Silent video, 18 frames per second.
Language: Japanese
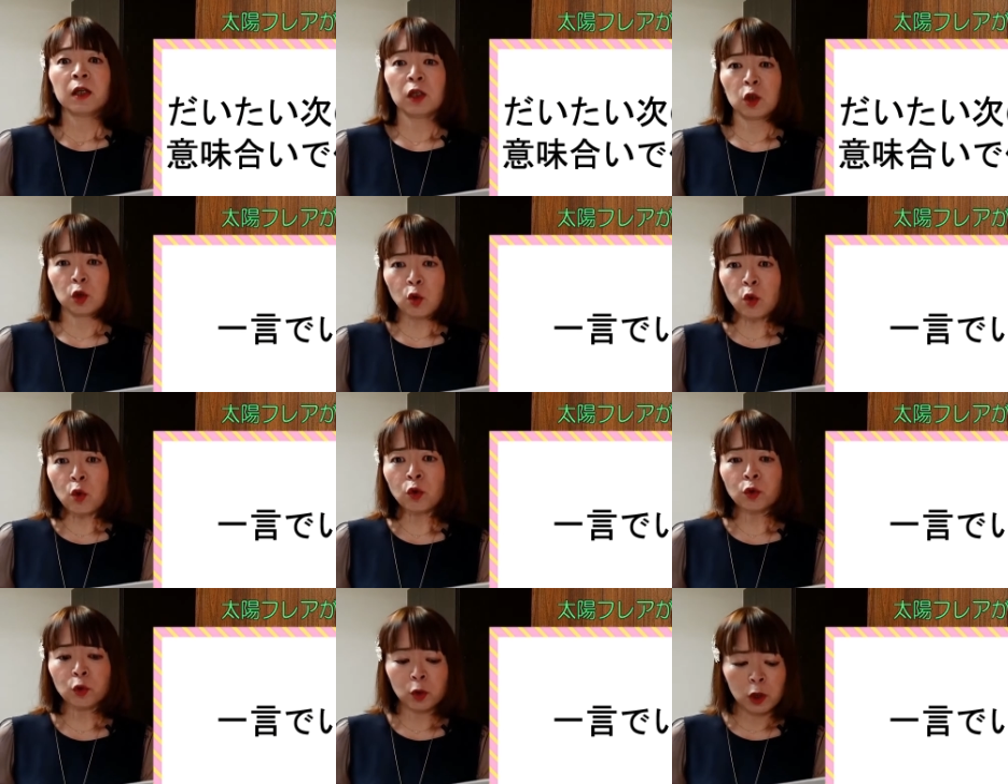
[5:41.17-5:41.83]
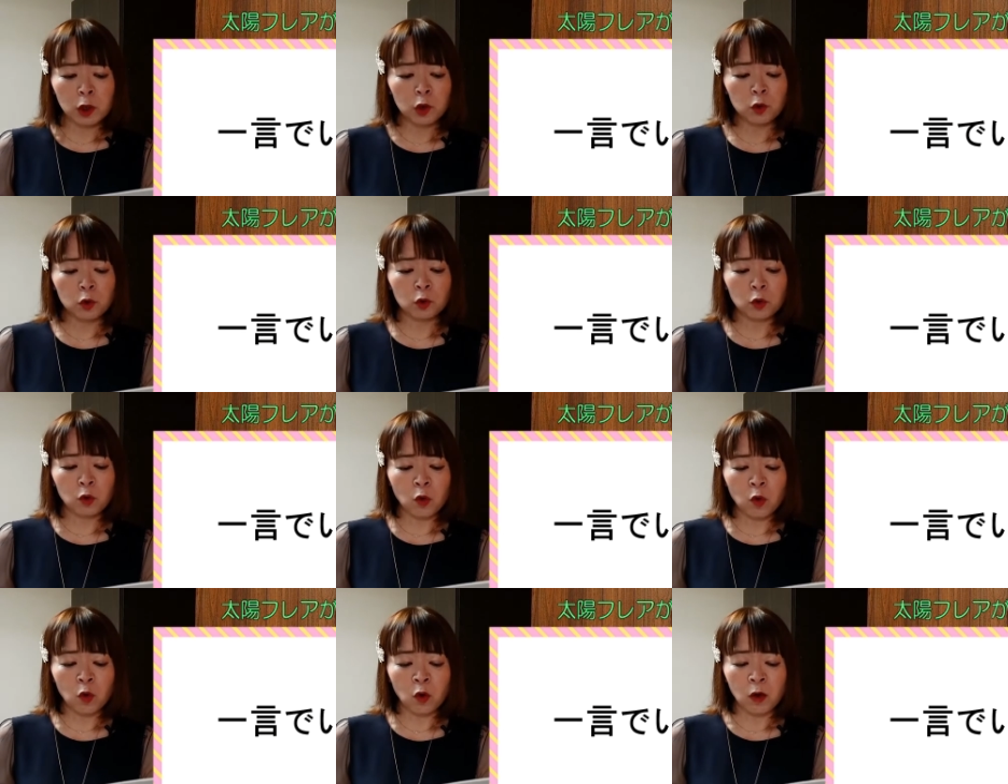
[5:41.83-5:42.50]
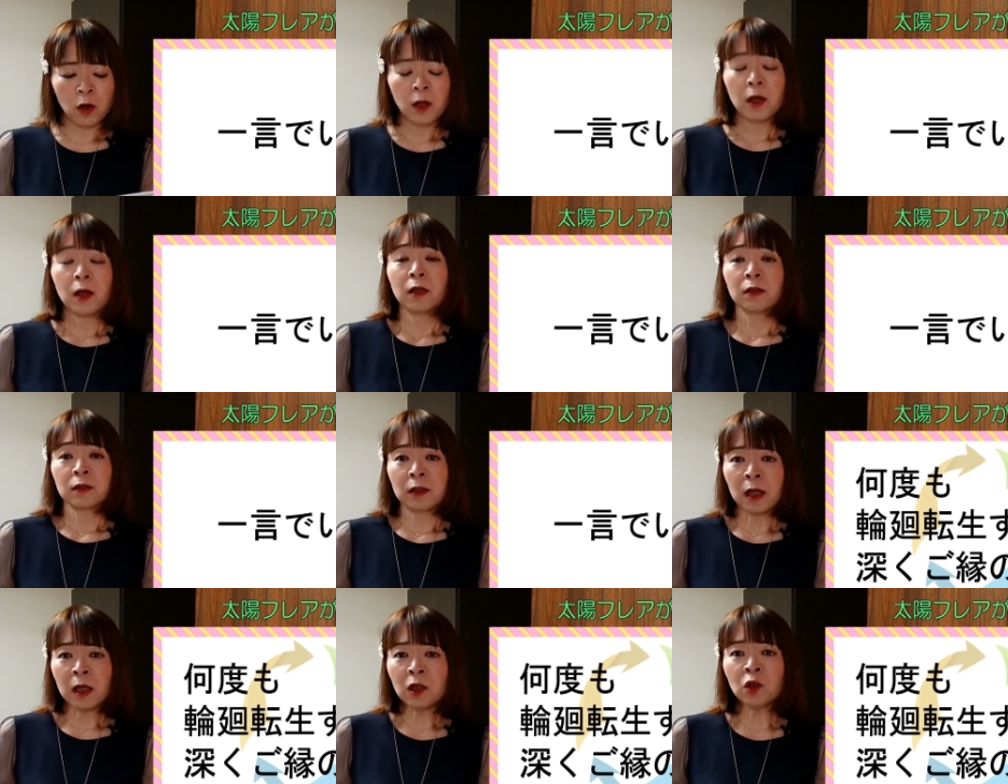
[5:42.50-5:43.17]
一言で言うと、
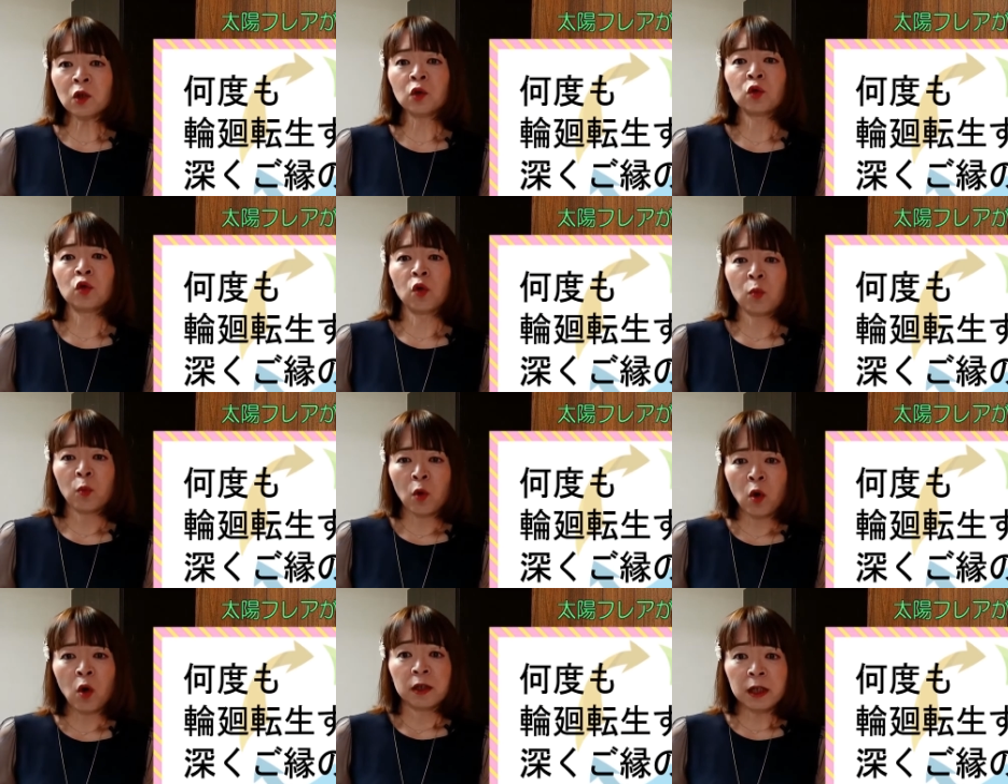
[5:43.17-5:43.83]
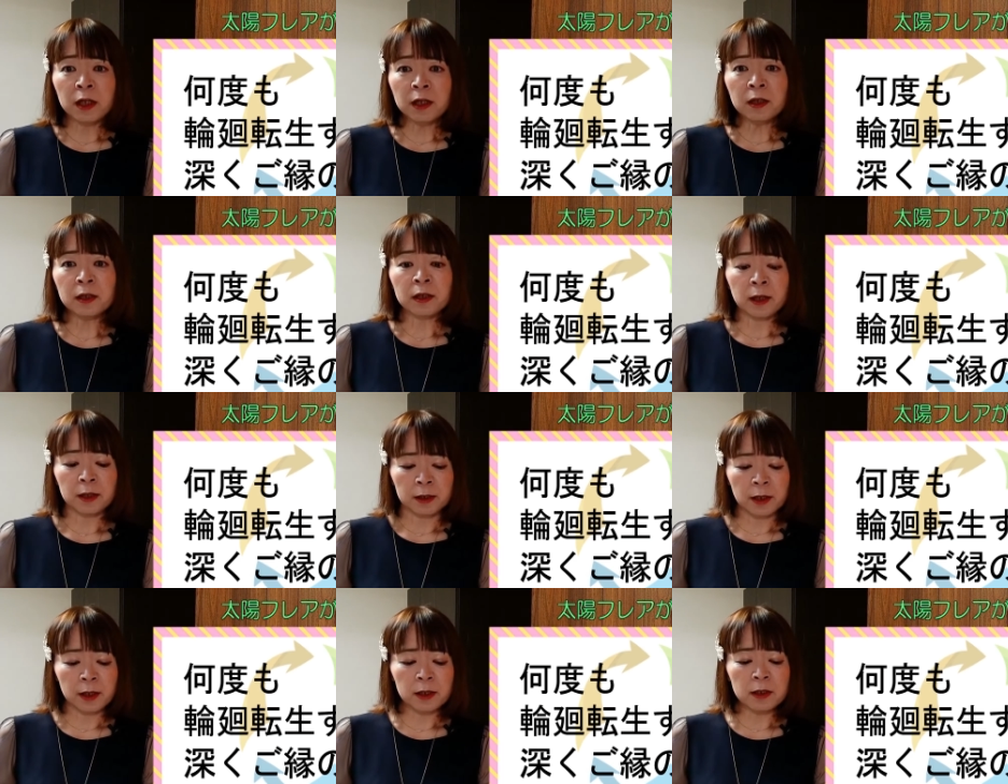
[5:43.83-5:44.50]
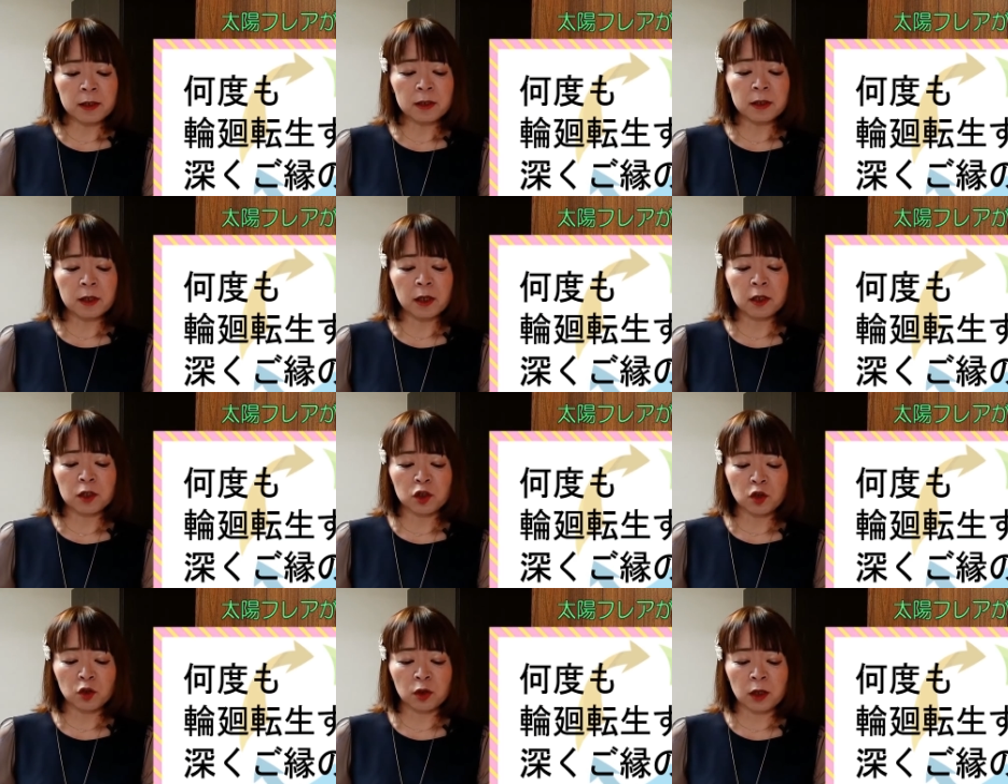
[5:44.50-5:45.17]
何度も輪廻転
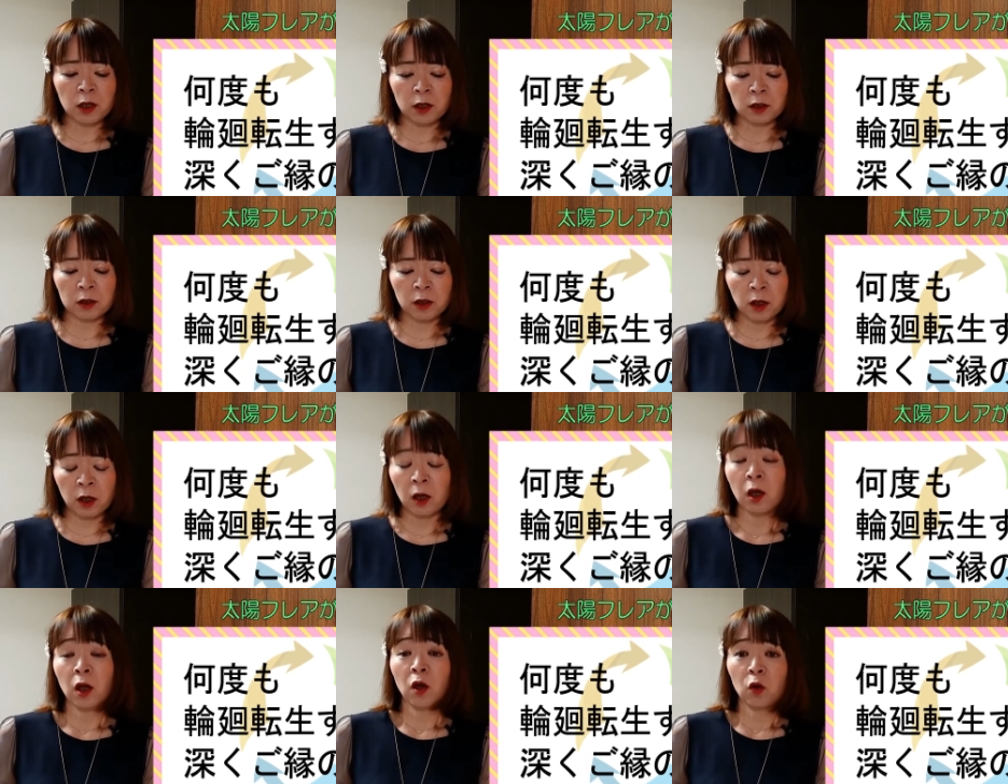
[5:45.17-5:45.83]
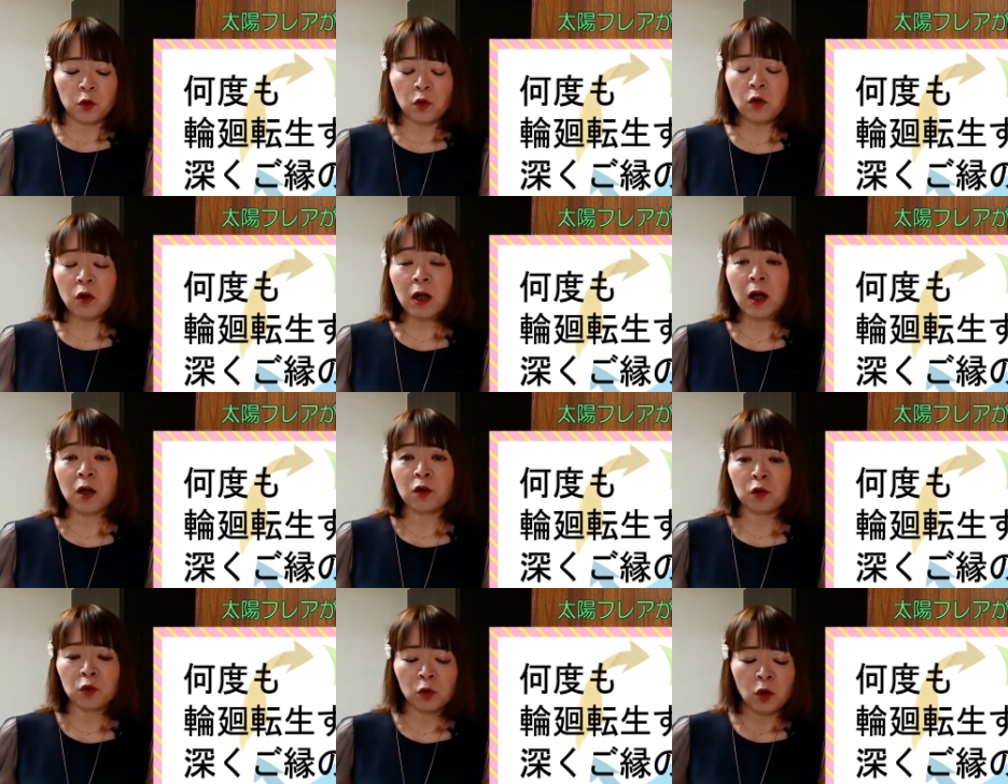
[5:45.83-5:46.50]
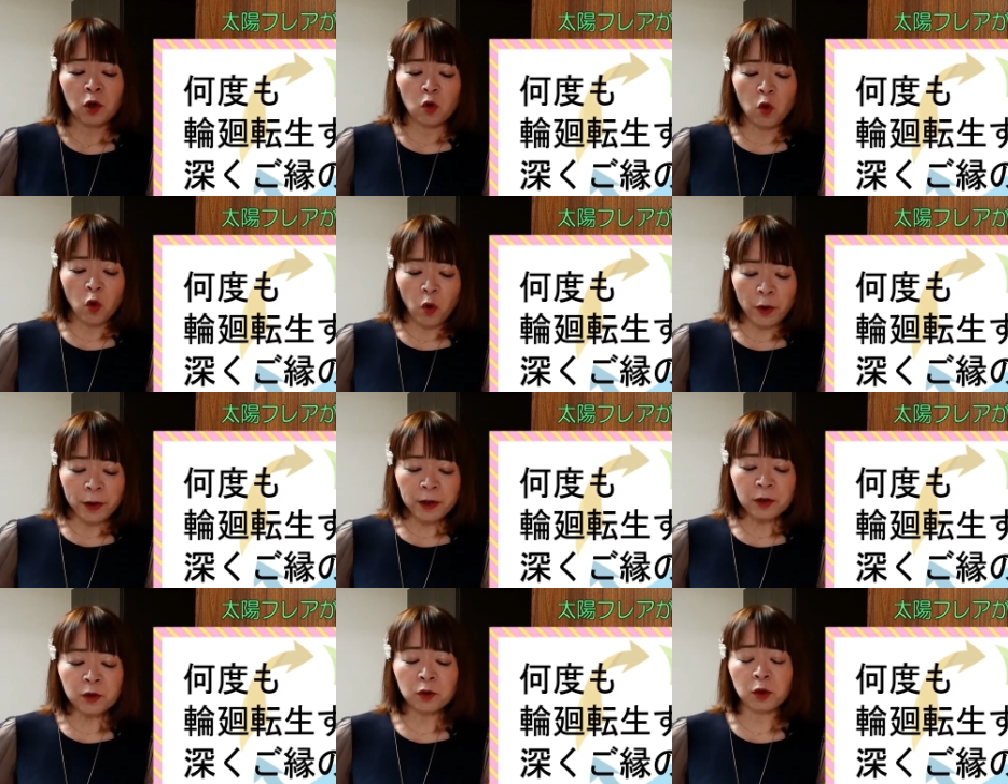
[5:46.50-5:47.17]
生する中で深く
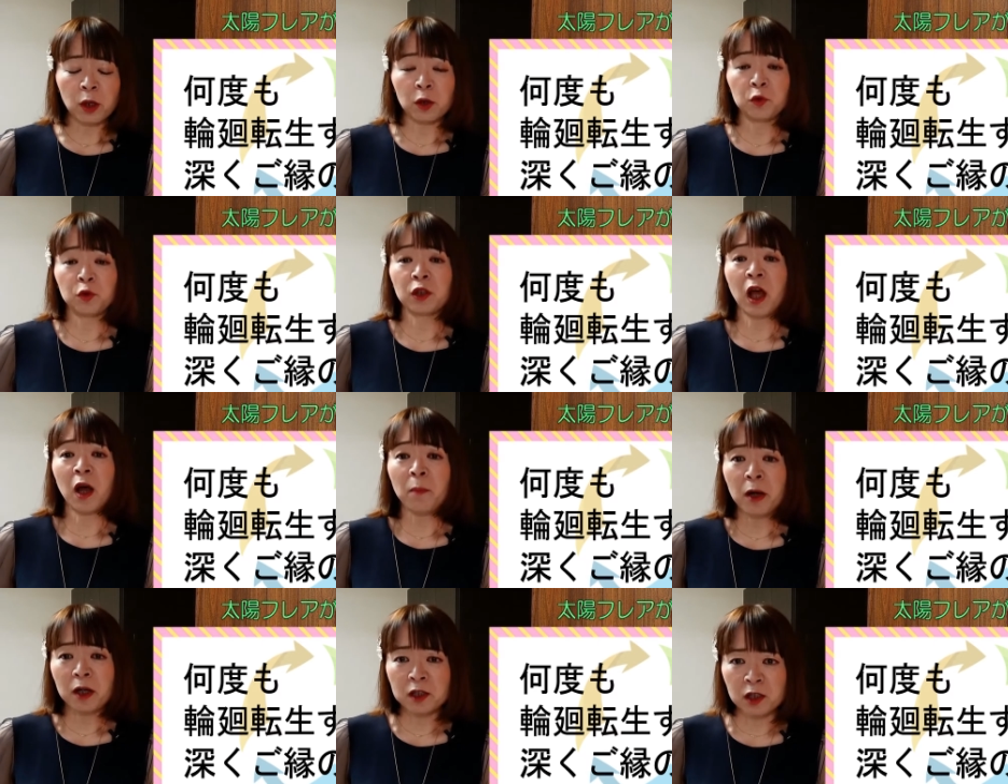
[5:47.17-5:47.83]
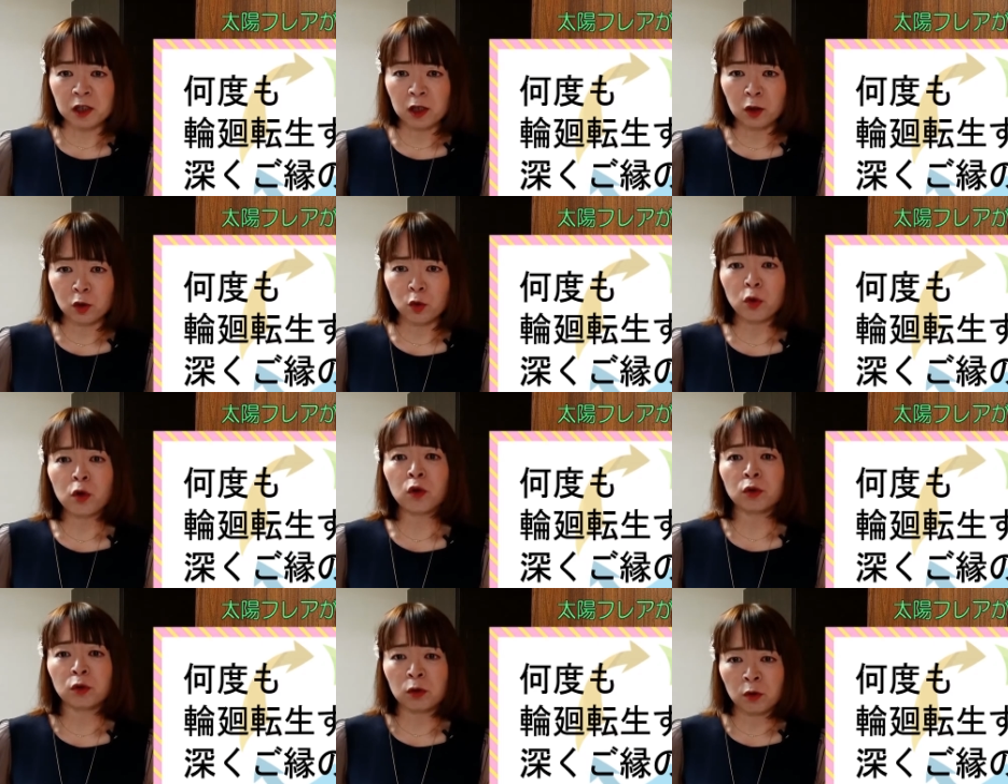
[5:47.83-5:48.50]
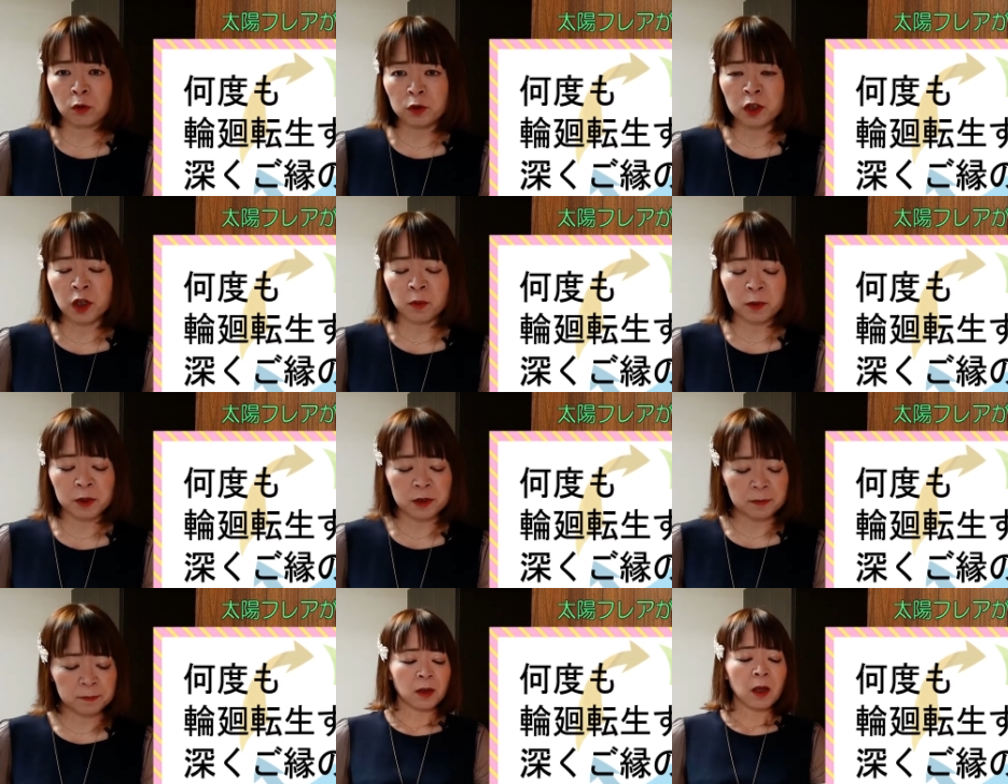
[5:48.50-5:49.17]
ご縁のある魂ということでござい
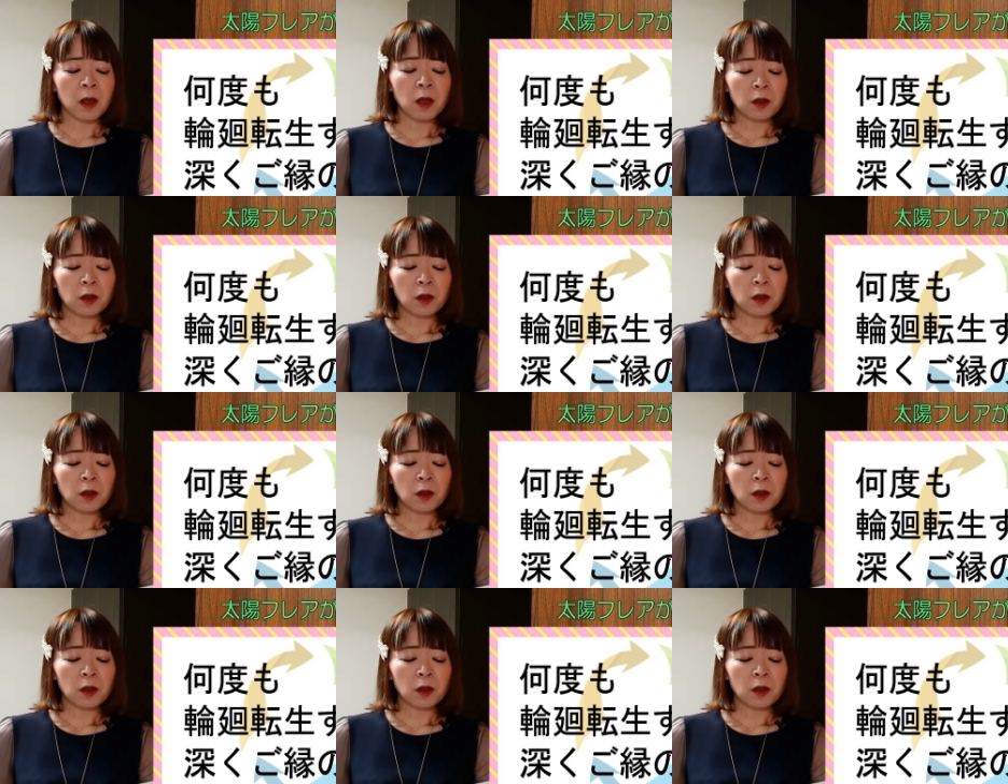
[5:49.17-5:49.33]
ます。